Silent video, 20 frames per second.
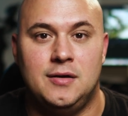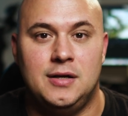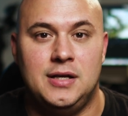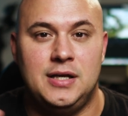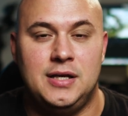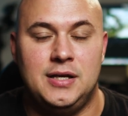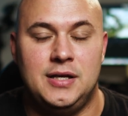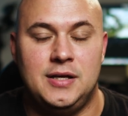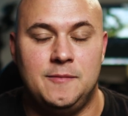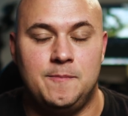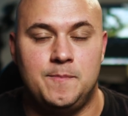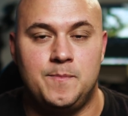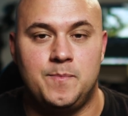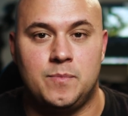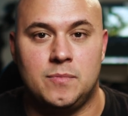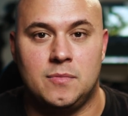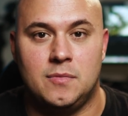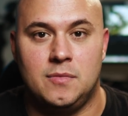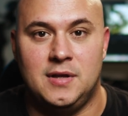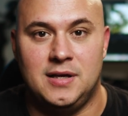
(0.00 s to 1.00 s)
Y
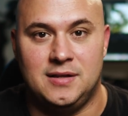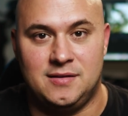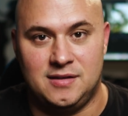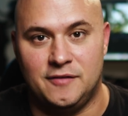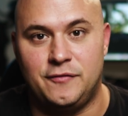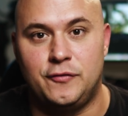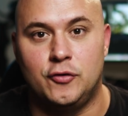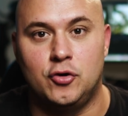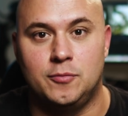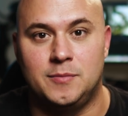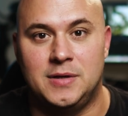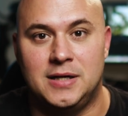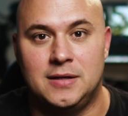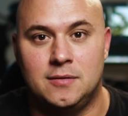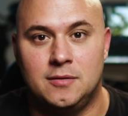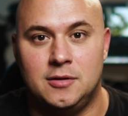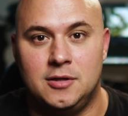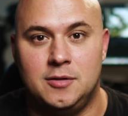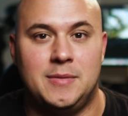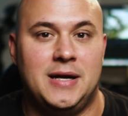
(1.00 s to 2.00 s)
de esta
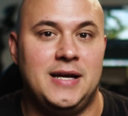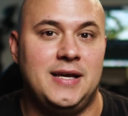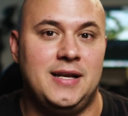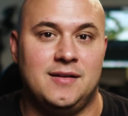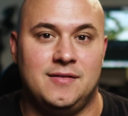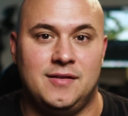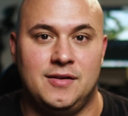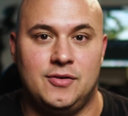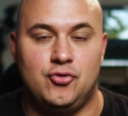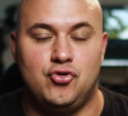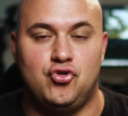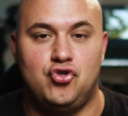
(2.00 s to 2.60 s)
forma, imagínate,